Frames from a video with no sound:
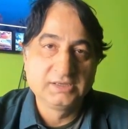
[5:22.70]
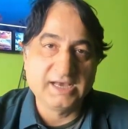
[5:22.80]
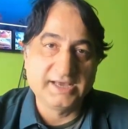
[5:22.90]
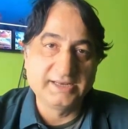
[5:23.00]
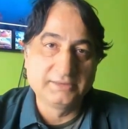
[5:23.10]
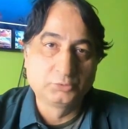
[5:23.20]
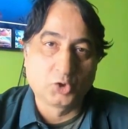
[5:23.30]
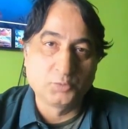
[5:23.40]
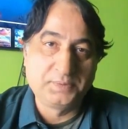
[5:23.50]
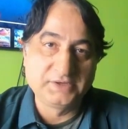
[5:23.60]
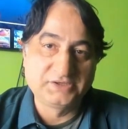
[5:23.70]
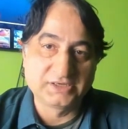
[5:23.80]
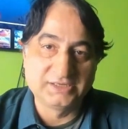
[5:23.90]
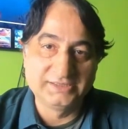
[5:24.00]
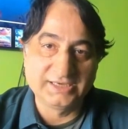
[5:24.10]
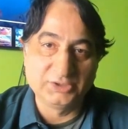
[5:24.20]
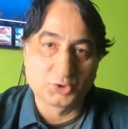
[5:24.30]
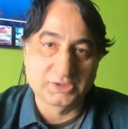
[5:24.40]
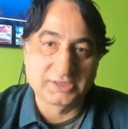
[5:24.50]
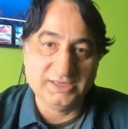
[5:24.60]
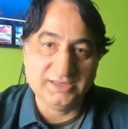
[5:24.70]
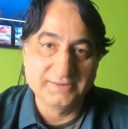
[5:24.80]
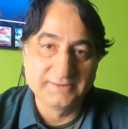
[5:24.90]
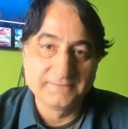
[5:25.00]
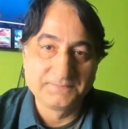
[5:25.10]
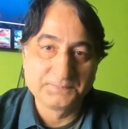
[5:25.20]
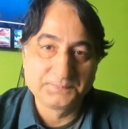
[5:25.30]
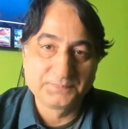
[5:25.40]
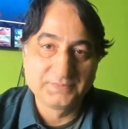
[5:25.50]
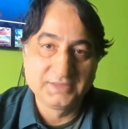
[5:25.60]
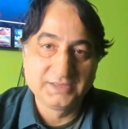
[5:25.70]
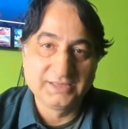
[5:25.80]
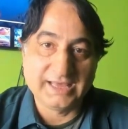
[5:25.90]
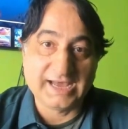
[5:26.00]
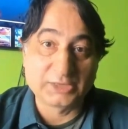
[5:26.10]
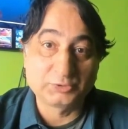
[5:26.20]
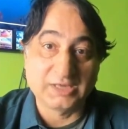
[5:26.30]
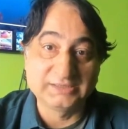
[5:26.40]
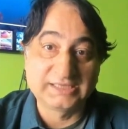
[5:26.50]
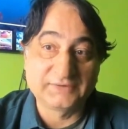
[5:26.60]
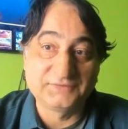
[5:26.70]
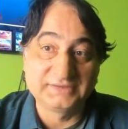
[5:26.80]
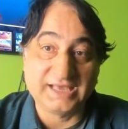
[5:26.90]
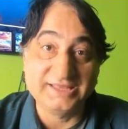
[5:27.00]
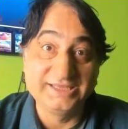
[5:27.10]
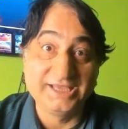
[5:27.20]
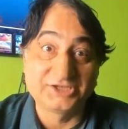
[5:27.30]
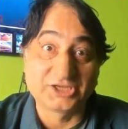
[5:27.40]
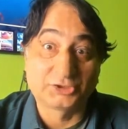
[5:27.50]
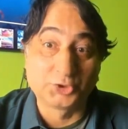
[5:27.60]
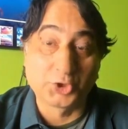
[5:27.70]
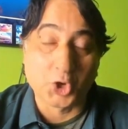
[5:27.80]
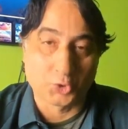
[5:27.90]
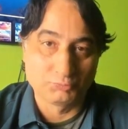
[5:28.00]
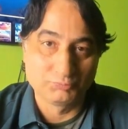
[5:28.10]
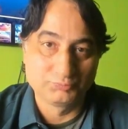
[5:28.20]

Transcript: Yani Doğu Perinçek'in yayın organı Erdoğan tarafından yaşatılıyor.